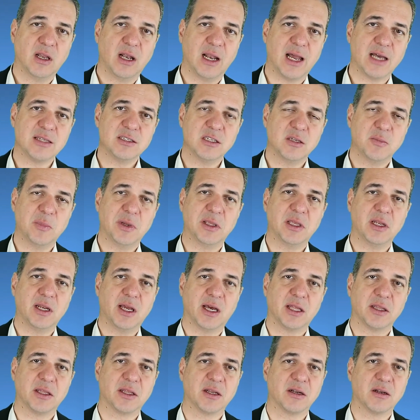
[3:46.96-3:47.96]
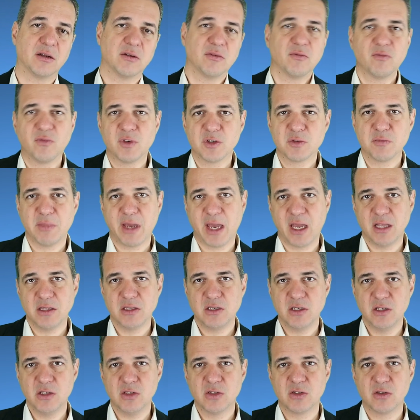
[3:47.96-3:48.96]
lasse ich bei den anderen. Was
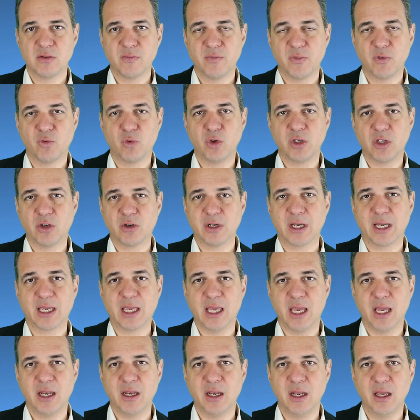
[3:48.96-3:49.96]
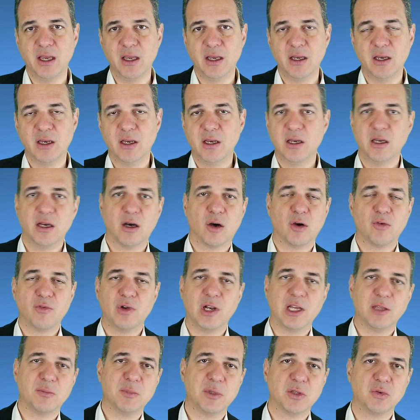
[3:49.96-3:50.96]
meins ist, wo ich auch erkenne, auch
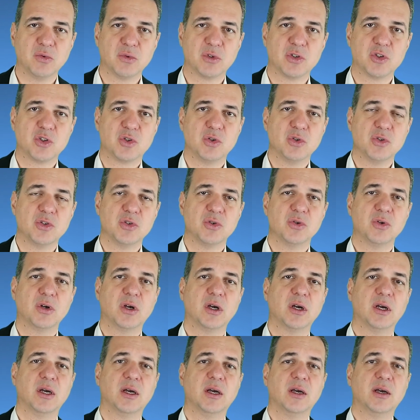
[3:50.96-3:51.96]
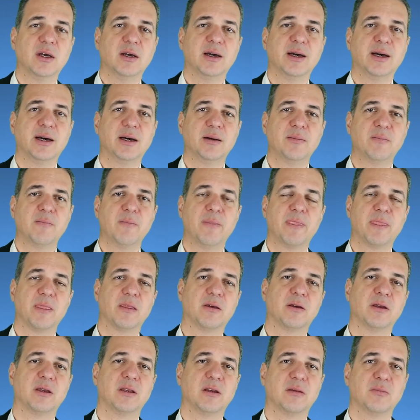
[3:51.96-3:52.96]
vielleicht mit Unterstützung
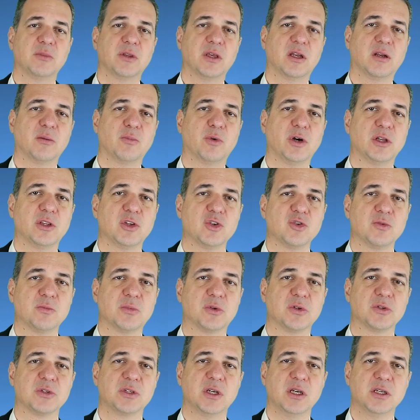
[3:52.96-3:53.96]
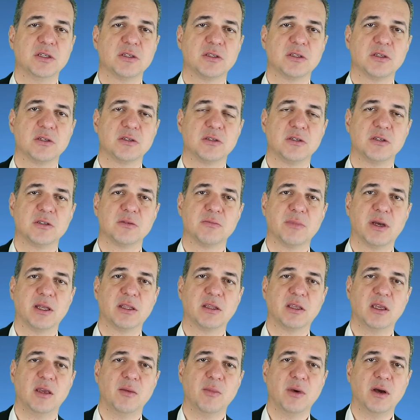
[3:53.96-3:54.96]
ähm, in einem therapeutischen Prozess, das ist
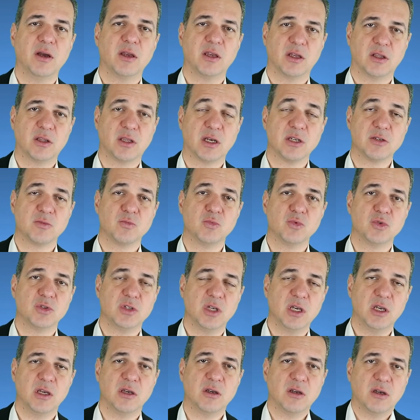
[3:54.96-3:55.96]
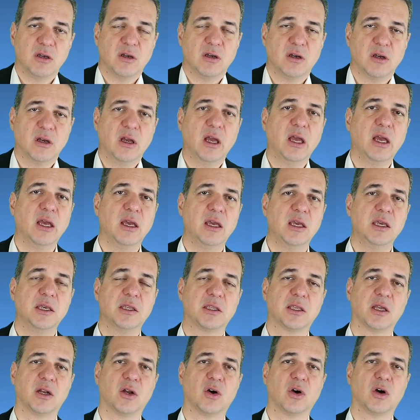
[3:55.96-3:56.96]
mein Thema, ja, das muss ich, eh
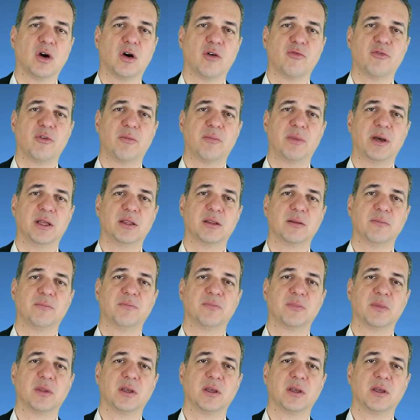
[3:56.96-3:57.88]
ich dann auch aufarbeiten.